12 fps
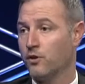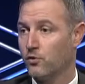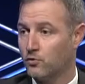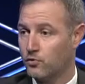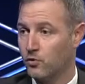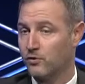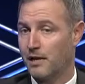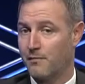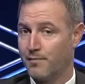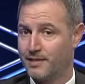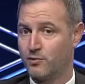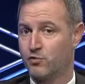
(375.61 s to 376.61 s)
non solo della
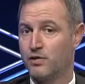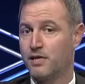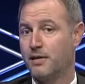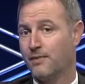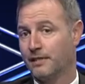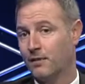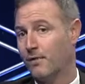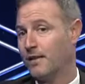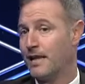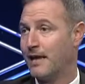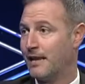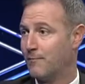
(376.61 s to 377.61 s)
Bassa socialia perché
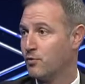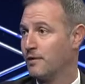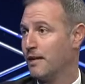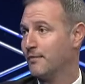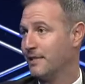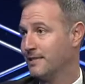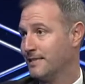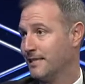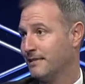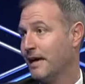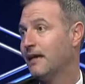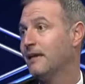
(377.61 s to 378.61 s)
quella è la più grande
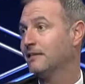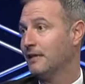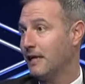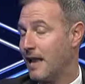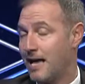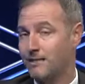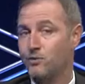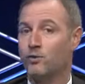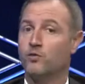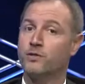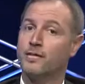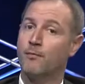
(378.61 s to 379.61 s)
azienda del Lazio e
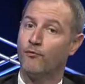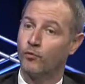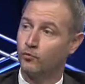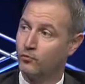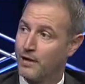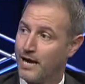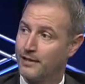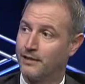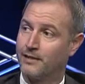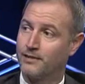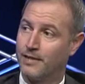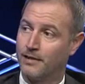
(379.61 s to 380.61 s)
noi siamo fortunati
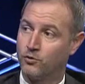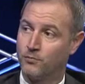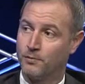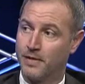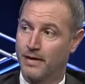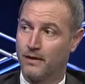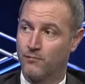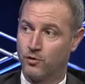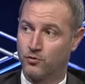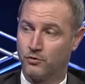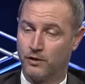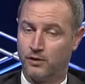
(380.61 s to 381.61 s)
ad, ad ospitarla in
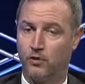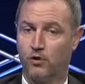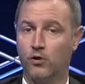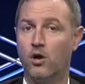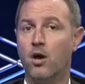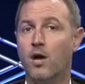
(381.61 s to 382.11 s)
questo territorio.